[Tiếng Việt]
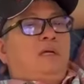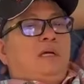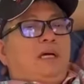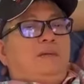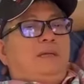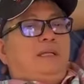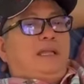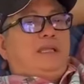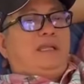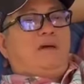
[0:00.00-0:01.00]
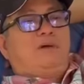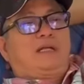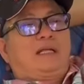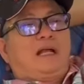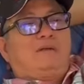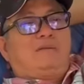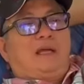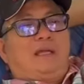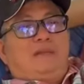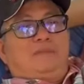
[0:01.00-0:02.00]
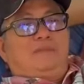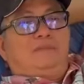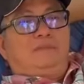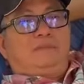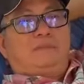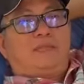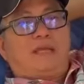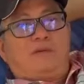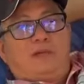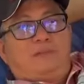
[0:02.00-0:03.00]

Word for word: ở bên này đâu có cần phải chảy qua